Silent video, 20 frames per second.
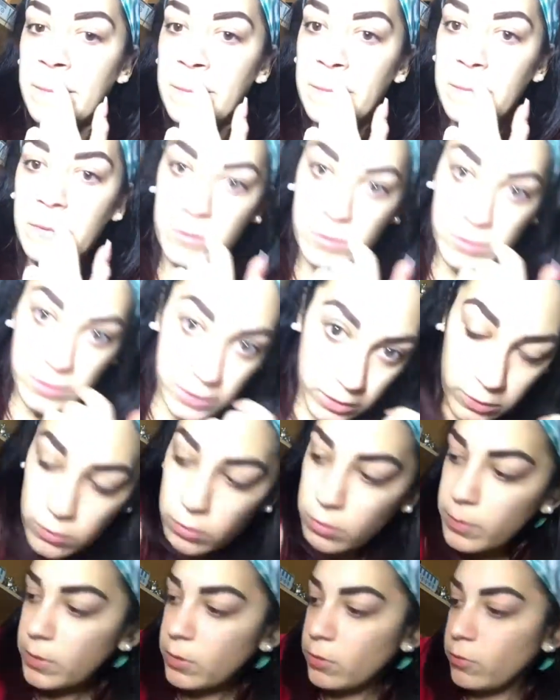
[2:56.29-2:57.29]
però
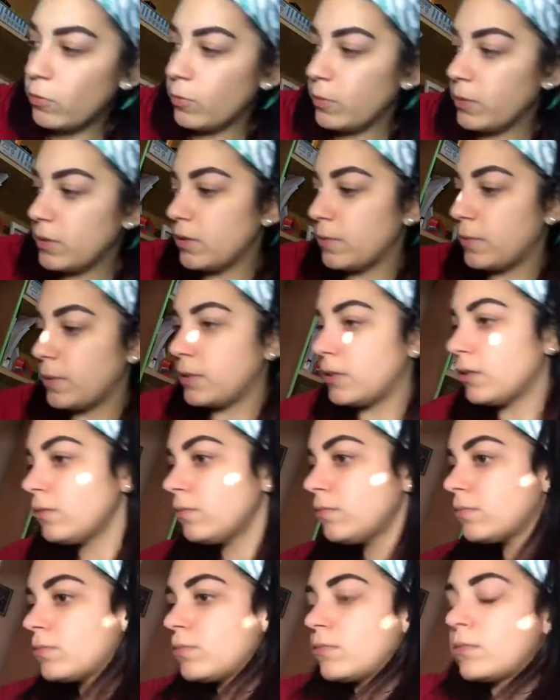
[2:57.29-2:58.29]
siccome dove l'ho messa la matita
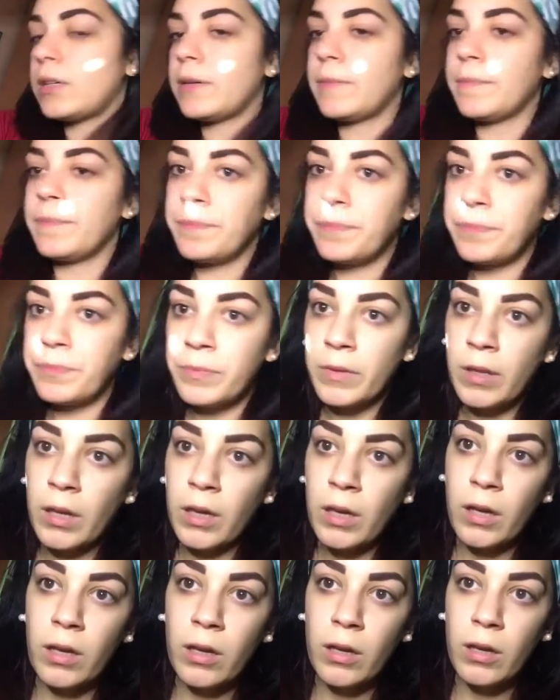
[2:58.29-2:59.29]

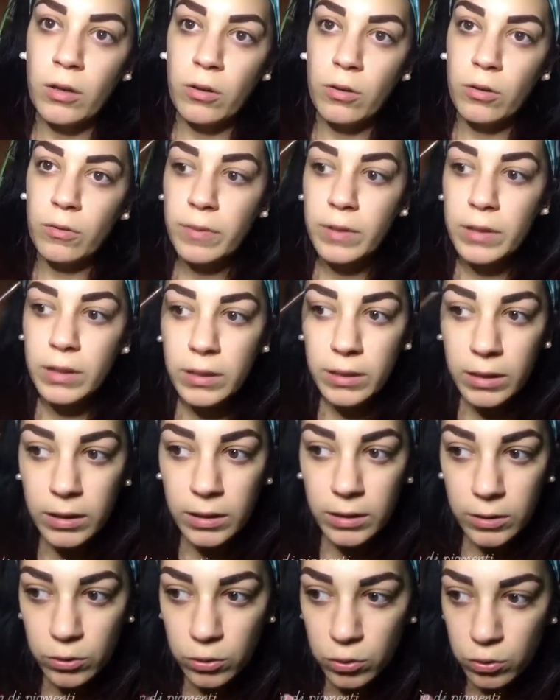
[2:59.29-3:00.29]
conviene andare
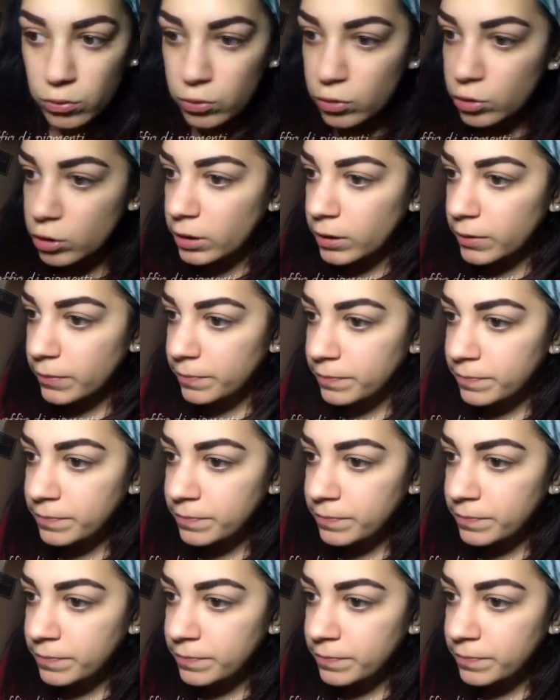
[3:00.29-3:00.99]
ad aggiungere